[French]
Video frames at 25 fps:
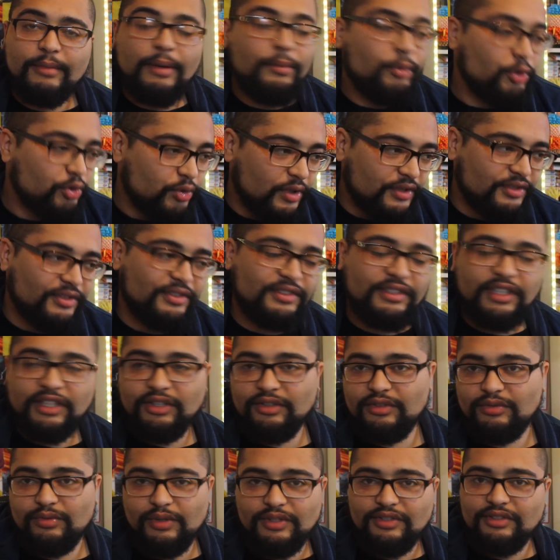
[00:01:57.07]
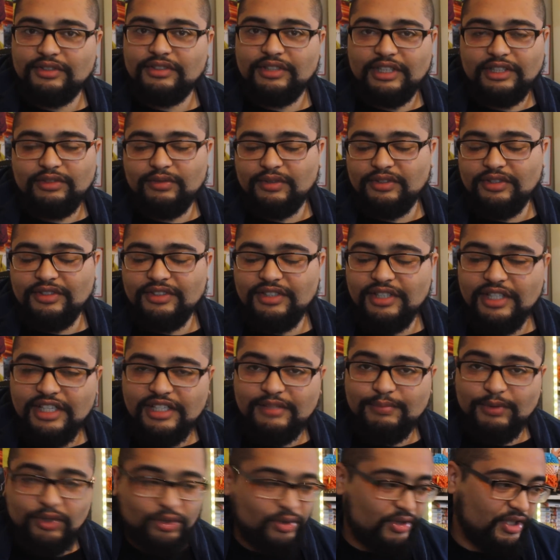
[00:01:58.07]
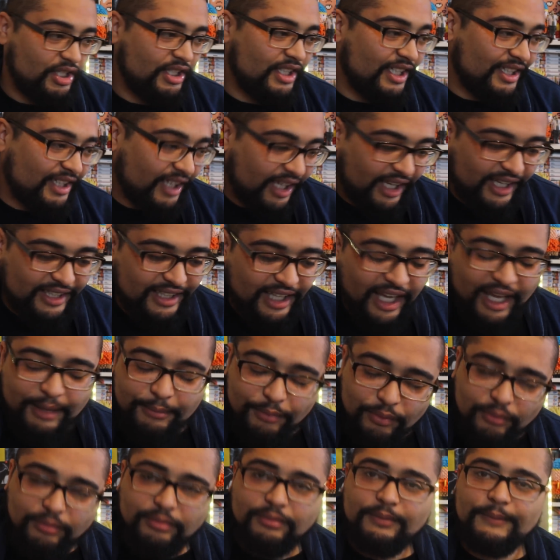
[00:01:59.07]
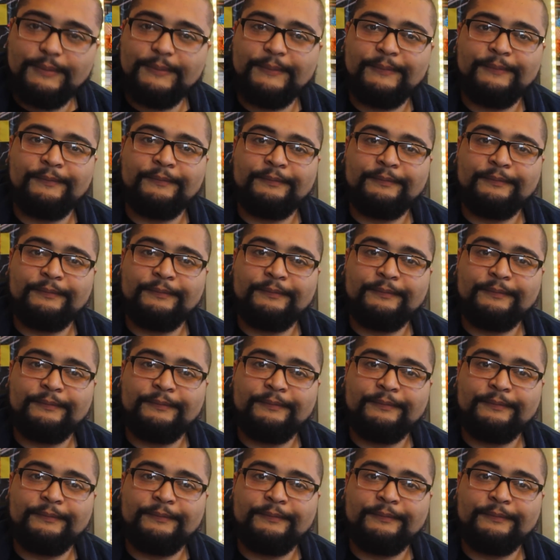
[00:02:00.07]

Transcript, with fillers: Même au 65, de 65-66, parce que c'était très très bon.